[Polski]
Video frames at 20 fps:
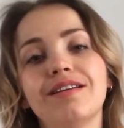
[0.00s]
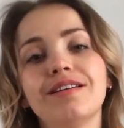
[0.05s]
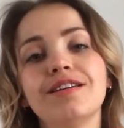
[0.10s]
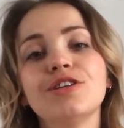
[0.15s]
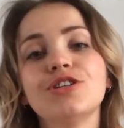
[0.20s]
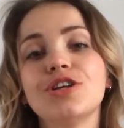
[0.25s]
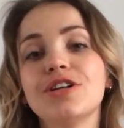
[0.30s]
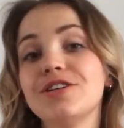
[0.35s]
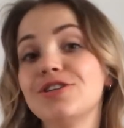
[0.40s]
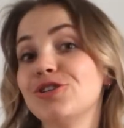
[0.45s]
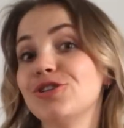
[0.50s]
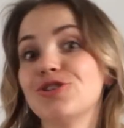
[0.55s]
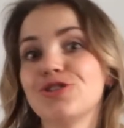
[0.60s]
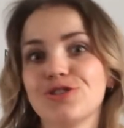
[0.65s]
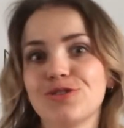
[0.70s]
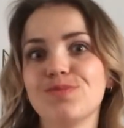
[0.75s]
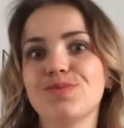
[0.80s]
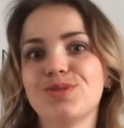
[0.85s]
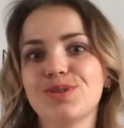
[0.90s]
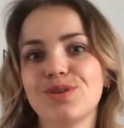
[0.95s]
jeżeli życzy
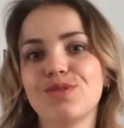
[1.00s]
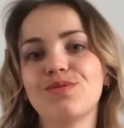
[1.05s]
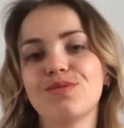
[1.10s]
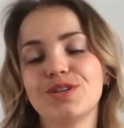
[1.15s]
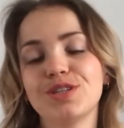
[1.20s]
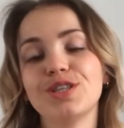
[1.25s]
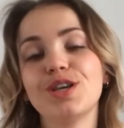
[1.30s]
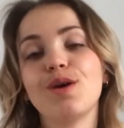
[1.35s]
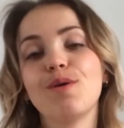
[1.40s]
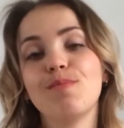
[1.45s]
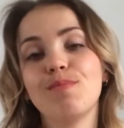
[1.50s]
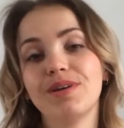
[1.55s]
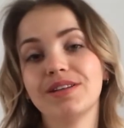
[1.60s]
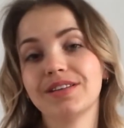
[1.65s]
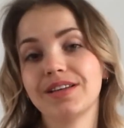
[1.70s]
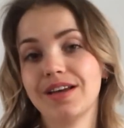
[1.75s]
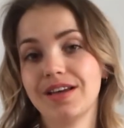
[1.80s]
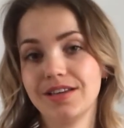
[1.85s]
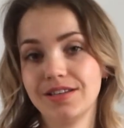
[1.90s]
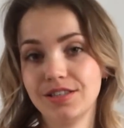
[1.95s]
sobie tego właśnie
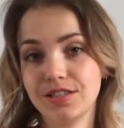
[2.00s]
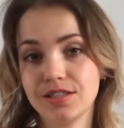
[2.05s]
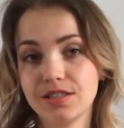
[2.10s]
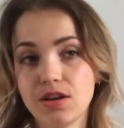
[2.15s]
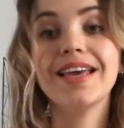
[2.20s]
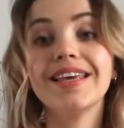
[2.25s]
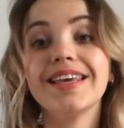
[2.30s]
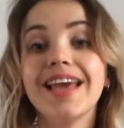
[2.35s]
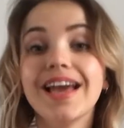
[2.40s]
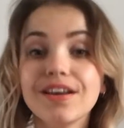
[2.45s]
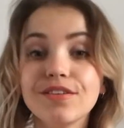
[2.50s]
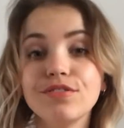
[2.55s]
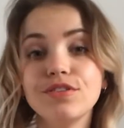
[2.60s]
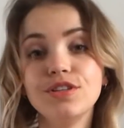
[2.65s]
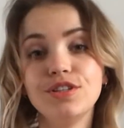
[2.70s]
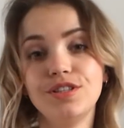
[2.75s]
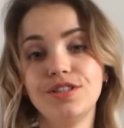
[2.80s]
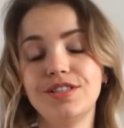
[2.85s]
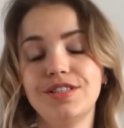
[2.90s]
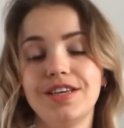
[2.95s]
matka i dziecko. Jak
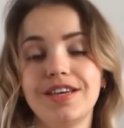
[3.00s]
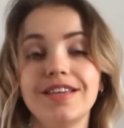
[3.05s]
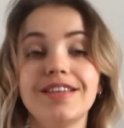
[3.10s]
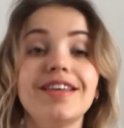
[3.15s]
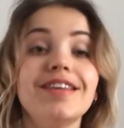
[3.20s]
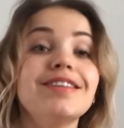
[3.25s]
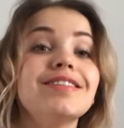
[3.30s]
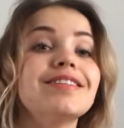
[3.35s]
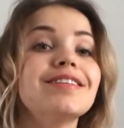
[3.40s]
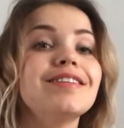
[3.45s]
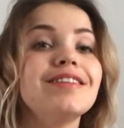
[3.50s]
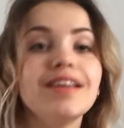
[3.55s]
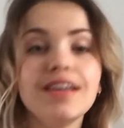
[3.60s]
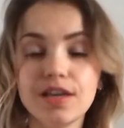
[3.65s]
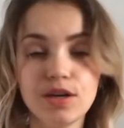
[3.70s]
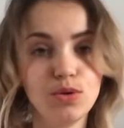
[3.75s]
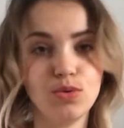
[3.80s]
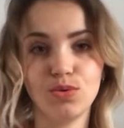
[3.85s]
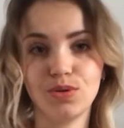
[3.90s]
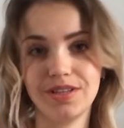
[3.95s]
widzicie, nie
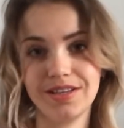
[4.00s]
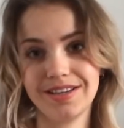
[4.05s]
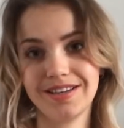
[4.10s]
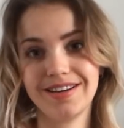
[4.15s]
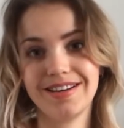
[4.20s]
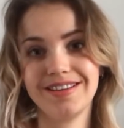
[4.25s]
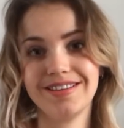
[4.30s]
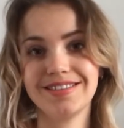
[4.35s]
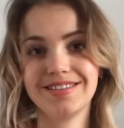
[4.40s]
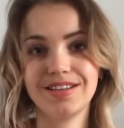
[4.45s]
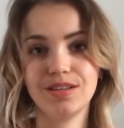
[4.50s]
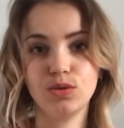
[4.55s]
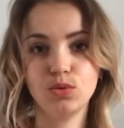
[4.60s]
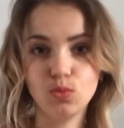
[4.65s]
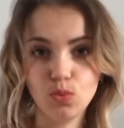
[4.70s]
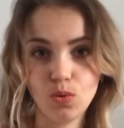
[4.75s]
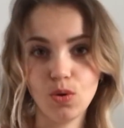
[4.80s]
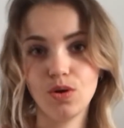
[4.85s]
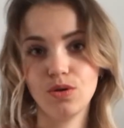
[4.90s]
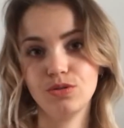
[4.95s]
istnieje górna granica
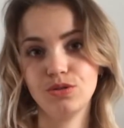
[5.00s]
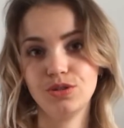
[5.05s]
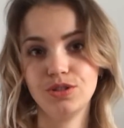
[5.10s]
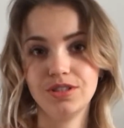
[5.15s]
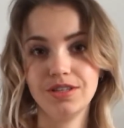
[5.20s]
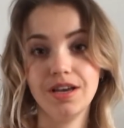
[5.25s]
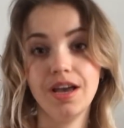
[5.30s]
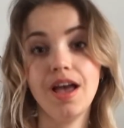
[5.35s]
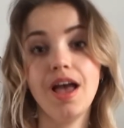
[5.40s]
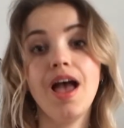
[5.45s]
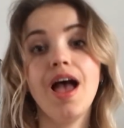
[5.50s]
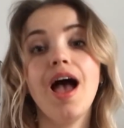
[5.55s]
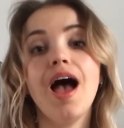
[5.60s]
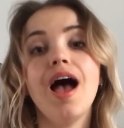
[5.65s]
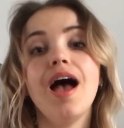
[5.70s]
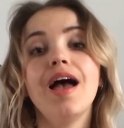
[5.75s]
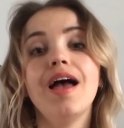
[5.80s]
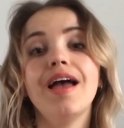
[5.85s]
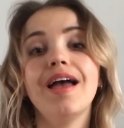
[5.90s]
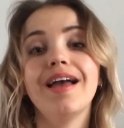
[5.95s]
długości
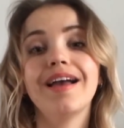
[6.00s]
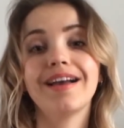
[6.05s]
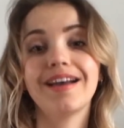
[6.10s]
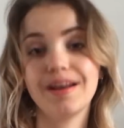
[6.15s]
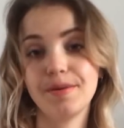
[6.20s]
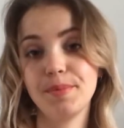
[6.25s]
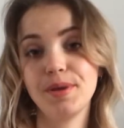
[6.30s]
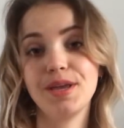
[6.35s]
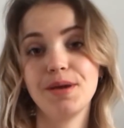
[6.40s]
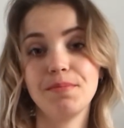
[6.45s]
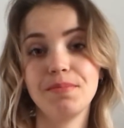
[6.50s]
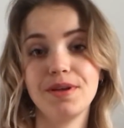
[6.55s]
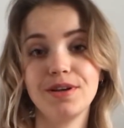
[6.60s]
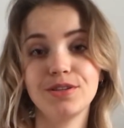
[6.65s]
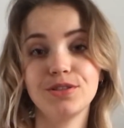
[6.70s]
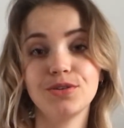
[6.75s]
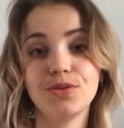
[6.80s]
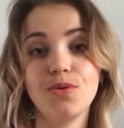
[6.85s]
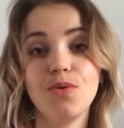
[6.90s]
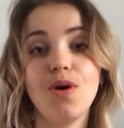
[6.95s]
E, karmienia
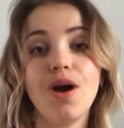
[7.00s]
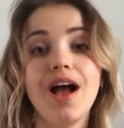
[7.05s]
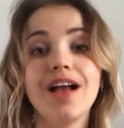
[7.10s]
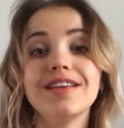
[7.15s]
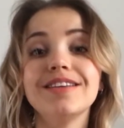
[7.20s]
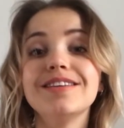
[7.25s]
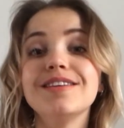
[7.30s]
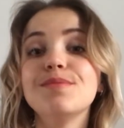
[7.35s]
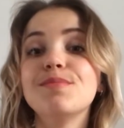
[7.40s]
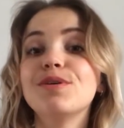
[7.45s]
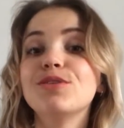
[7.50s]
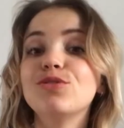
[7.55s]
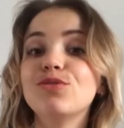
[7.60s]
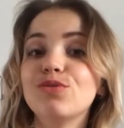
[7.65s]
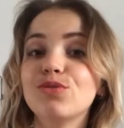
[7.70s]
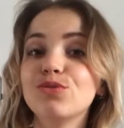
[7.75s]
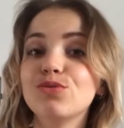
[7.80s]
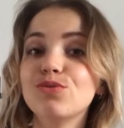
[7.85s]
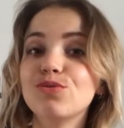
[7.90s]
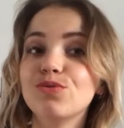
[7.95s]
piersią, ani nie ma
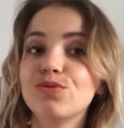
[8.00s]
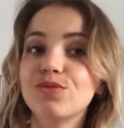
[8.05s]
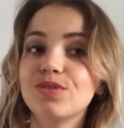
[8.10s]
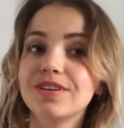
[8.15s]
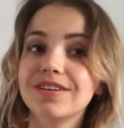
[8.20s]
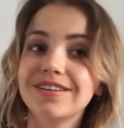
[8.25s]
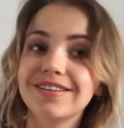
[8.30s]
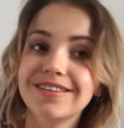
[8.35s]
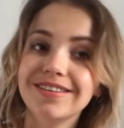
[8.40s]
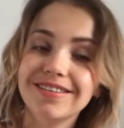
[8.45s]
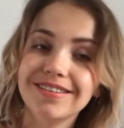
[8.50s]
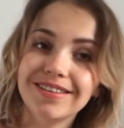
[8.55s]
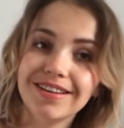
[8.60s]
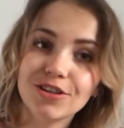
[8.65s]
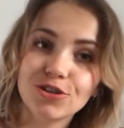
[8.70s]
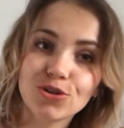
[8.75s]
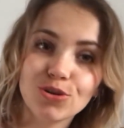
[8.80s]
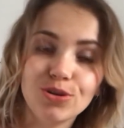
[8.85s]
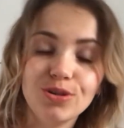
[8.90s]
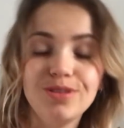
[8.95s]
dowodów e,
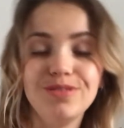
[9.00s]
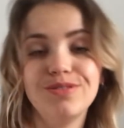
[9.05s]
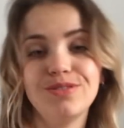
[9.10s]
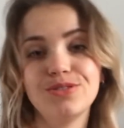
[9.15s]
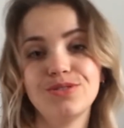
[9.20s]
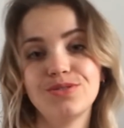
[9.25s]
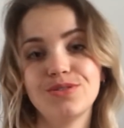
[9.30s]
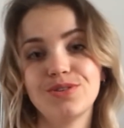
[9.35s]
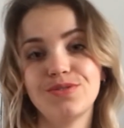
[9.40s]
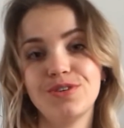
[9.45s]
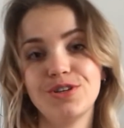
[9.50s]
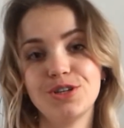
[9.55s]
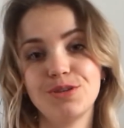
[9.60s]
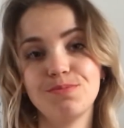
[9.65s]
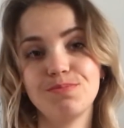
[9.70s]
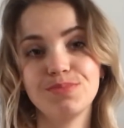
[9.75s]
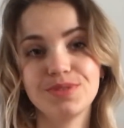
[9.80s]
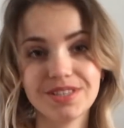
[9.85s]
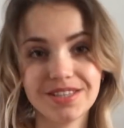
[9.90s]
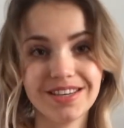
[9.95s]
na szkodliwość w sferze
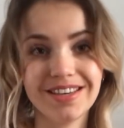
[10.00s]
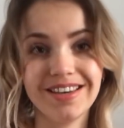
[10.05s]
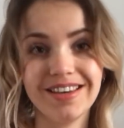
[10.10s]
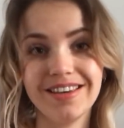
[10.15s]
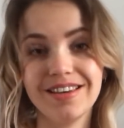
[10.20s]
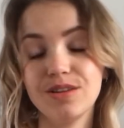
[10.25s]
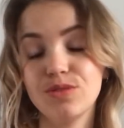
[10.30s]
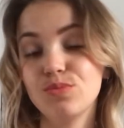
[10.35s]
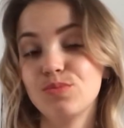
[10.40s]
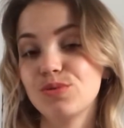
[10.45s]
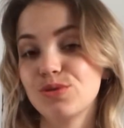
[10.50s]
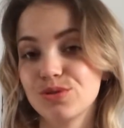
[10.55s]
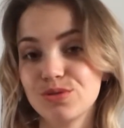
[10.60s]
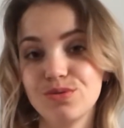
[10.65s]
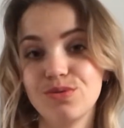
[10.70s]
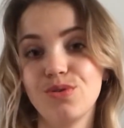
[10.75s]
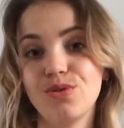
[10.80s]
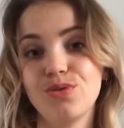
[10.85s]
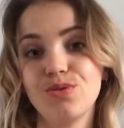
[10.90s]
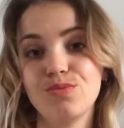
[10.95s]
psychiki lub
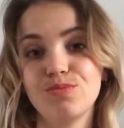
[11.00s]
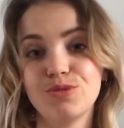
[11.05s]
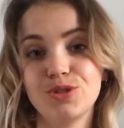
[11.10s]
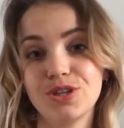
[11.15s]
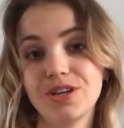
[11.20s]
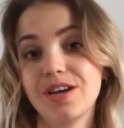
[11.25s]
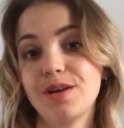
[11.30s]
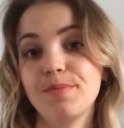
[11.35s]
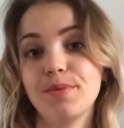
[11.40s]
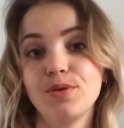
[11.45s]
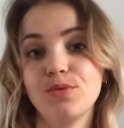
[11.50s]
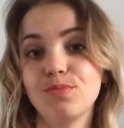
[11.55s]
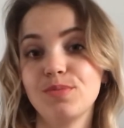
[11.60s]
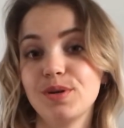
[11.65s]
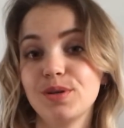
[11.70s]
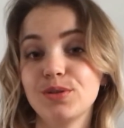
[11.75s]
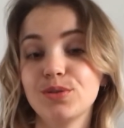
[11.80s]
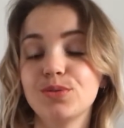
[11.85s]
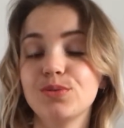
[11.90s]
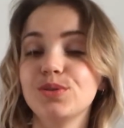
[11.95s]
rozwoju przy karmieniu
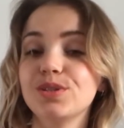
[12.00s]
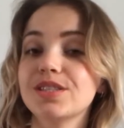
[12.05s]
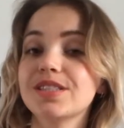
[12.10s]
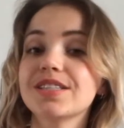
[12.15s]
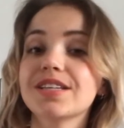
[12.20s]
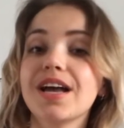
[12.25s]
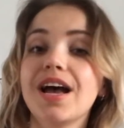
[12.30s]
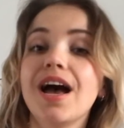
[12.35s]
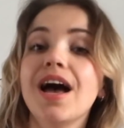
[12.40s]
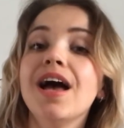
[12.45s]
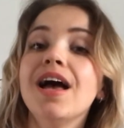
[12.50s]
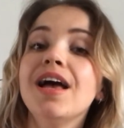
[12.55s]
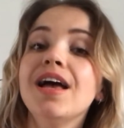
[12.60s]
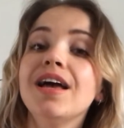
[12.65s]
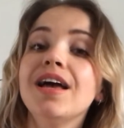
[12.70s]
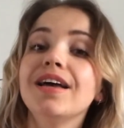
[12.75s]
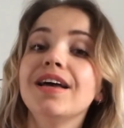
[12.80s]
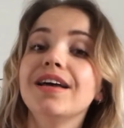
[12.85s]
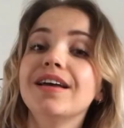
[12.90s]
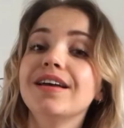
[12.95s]
piersią dziecka
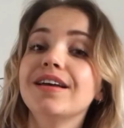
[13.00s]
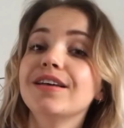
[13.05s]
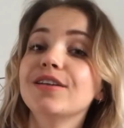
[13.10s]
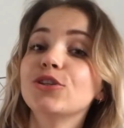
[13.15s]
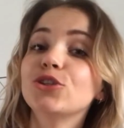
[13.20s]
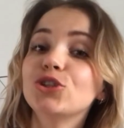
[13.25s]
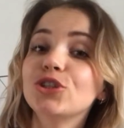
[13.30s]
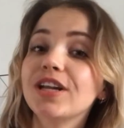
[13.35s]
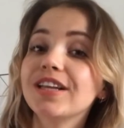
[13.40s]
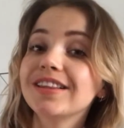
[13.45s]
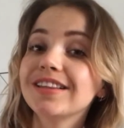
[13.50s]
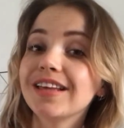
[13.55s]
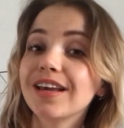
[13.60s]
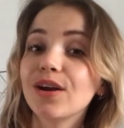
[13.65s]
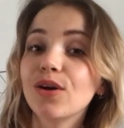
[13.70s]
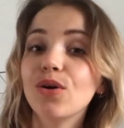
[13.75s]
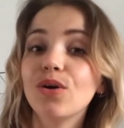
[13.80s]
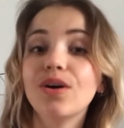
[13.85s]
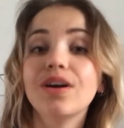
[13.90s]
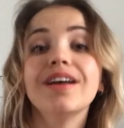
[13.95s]
e,
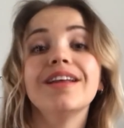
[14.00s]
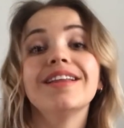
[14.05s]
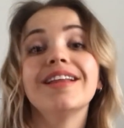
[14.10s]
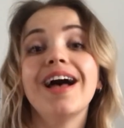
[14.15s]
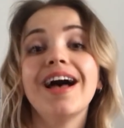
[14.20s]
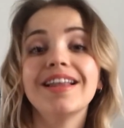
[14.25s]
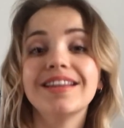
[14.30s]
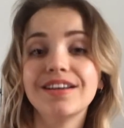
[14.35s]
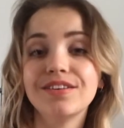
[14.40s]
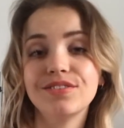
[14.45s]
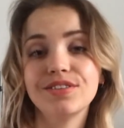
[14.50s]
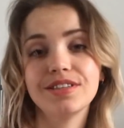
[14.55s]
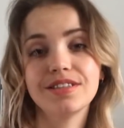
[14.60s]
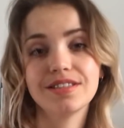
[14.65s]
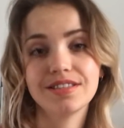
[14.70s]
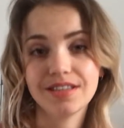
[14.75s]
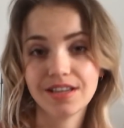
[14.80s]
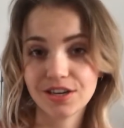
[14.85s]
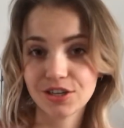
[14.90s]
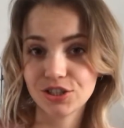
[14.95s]
trzyletniego, a nawet
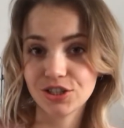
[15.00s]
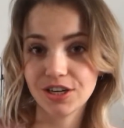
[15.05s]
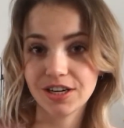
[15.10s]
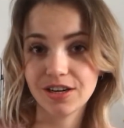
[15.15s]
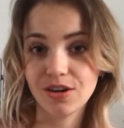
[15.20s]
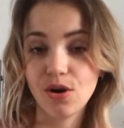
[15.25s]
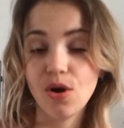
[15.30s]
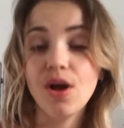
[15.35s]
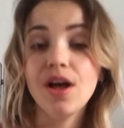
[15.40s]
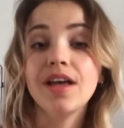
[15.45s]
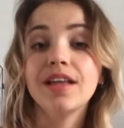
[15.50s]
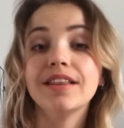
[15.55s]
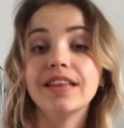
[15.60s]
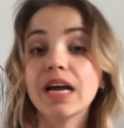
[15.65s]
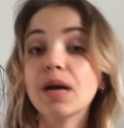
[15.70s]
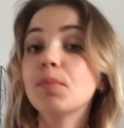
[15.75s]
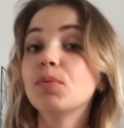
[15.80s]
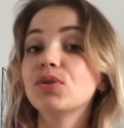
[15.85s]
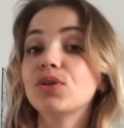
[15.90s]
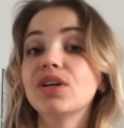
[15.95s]
starszego.
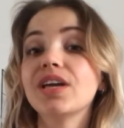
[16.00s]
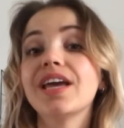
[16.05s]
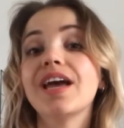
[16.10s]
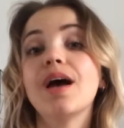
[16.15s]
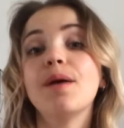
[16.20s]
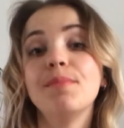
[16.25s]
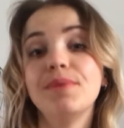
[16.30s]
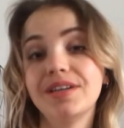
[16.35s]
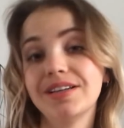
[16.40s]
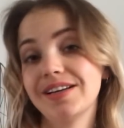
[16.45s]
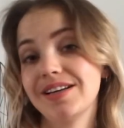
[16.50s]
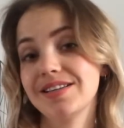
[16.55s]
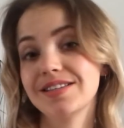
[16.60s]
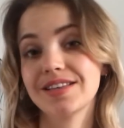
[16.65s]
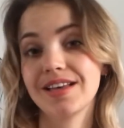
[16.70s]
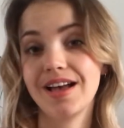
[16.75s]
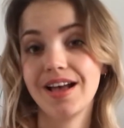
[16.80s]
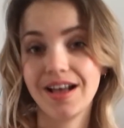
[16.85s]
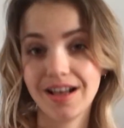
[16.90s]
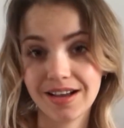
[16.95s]
Tak podaje
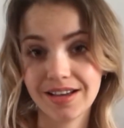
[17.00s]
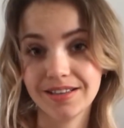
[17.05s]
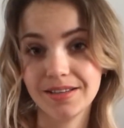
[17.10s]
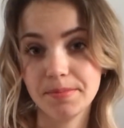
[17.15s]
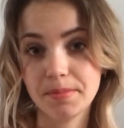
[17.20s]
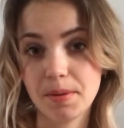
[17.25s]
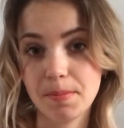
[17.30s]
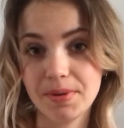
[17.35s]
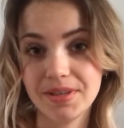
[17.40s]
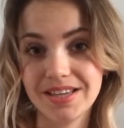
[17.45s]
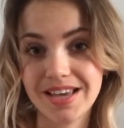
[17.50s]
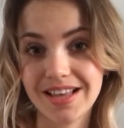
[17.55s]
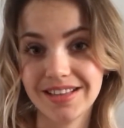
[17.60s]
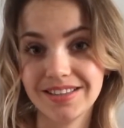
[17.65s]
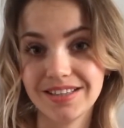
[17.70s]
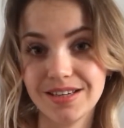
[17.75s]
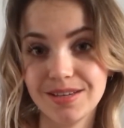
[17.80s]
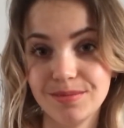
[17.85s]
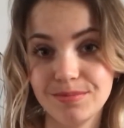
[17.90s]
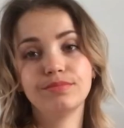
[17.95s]
Amerykańska Akademia
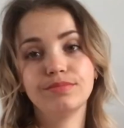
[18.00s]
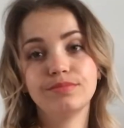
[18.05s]
Pediatrii.